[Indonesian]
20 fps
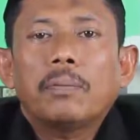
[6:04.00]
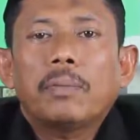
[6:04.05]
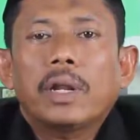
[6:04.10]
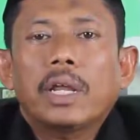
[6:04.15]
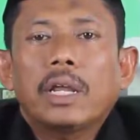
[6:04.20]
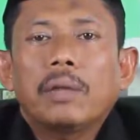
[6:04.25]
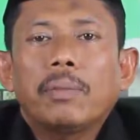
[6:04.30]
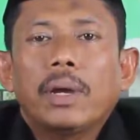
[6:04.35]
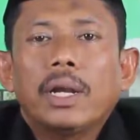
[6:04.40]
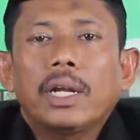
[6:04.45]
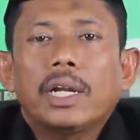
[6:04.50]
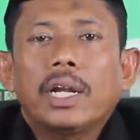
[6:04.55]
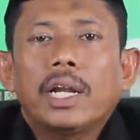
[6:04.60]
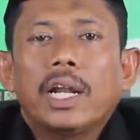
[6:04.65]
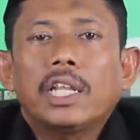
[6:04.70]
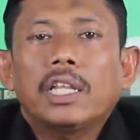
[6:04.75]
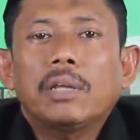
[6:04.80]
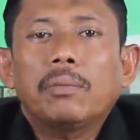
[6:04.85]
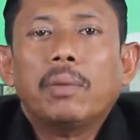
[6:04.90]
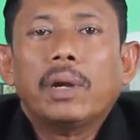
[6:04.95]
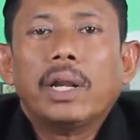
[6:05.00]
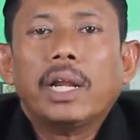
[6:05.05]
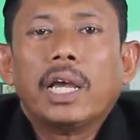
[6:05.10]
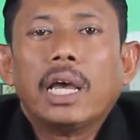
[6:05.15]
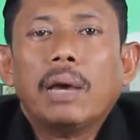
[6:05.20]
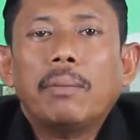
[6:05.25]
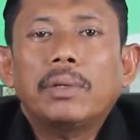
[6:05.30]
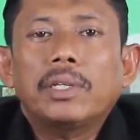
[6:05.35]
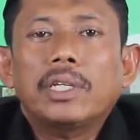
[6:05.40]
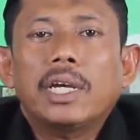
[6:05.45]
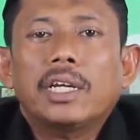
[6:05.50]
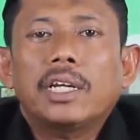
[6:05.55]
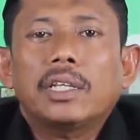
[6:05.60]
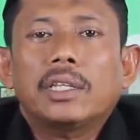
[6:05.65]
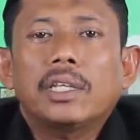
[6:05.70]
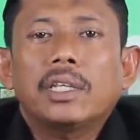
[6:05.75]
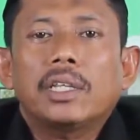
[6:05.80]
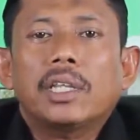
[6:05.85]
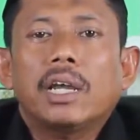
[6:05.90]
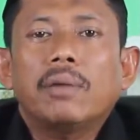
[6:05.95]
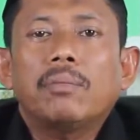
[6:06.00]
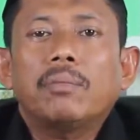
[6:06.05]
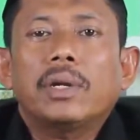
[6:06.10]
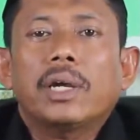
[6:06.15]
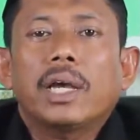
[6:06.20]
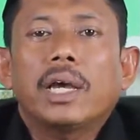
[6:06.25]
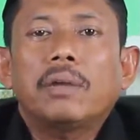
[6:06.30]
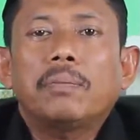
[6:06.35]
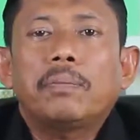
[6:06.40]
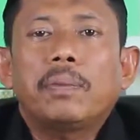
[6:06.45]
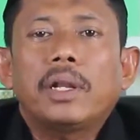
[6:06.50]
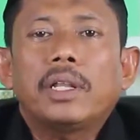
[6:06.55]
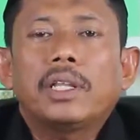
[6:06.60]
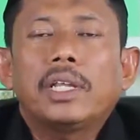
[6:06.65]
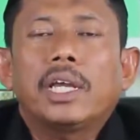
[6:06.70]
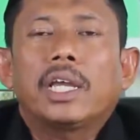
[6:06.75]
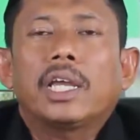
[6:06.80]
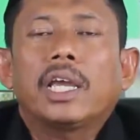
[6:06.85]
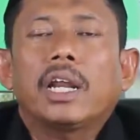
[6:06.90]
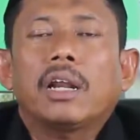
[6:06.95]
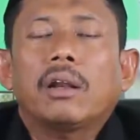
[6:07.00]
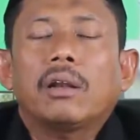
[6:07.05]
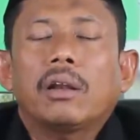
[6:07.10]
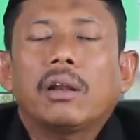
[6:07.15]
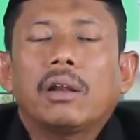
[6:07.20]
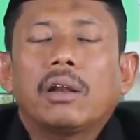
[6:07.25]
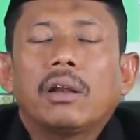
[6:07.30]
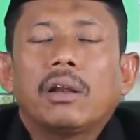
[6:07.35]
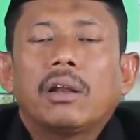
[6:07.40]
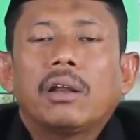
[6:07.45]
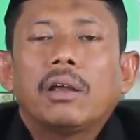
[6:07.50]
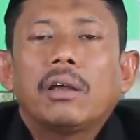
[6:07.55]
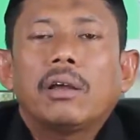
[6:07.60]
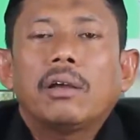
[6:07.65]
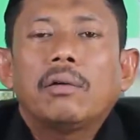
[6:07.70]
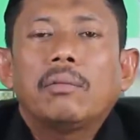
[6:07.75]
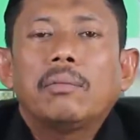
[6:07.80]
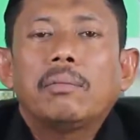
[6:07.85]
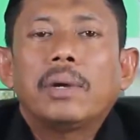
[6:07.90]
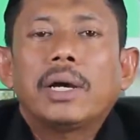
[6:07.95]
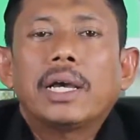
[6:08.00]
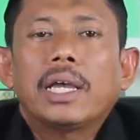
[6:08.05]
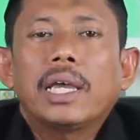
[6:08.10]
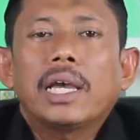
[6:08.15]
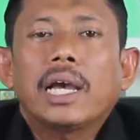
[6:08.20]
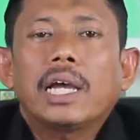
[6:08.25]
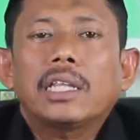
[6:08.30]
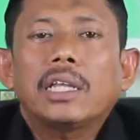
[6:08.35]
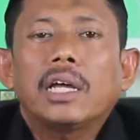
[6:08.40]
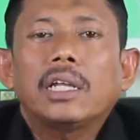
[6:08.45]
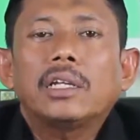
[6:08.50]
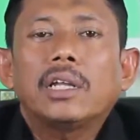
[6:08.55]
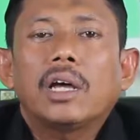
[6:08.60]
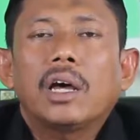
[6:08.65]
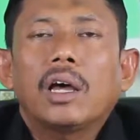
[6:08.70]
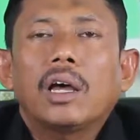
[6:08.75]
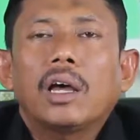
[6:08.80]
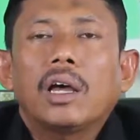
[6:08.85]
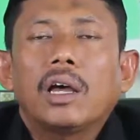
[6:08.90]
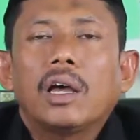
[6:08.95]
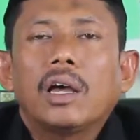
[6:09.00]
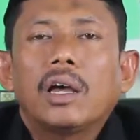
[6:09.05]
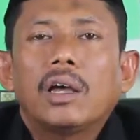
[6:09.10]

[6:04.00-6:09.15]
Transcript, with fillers: yang beriman dan hati mereka menjadi tentram dengan berzikir mengingat Allah.